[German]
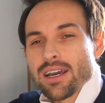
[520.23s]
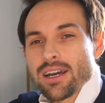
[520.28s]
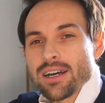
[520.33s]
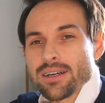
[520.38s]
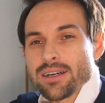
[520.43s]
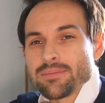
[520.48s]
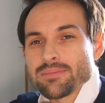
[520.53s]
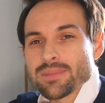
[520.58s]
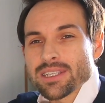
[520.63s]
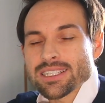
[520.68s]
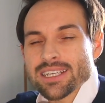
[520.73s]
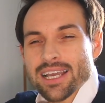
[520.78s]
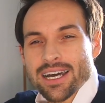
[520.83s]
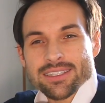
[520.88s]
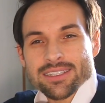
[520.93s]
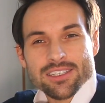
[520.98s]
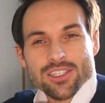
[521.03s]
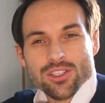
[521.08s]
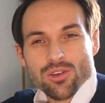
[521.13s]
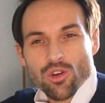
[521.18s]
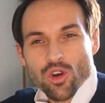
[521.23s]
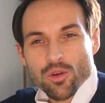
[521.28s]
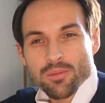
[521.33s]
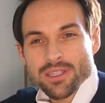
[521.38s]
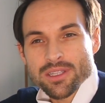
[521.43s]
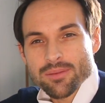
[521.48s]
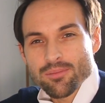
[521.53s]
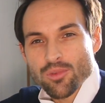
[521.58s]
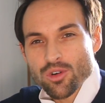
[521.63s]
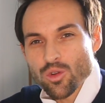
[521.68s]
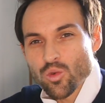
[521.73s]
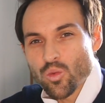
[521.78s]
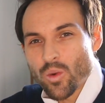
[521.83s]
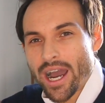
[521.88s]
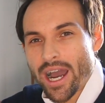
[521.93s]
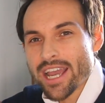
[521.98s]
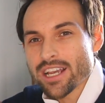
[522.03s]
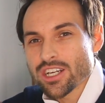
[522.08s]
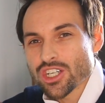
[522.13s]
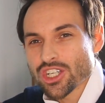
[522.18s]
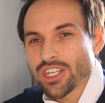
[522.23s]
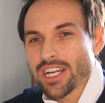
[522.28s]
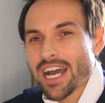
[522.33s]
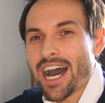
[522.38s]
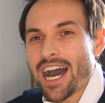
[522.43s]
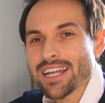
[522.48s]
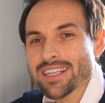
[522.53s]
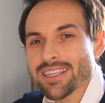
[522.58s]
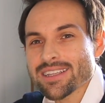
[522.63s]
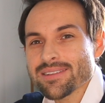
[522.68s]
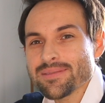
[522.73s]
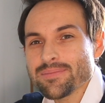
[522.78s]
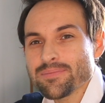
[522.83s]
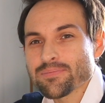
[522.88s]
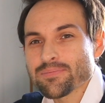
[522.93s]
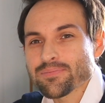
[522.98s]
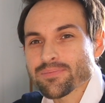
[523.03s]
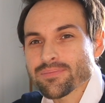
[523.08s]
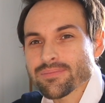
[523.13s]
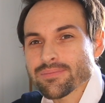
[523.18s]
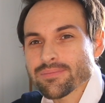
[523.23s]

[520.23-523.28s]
Ähm, das Ganze soll auch mit dem Model Y starten.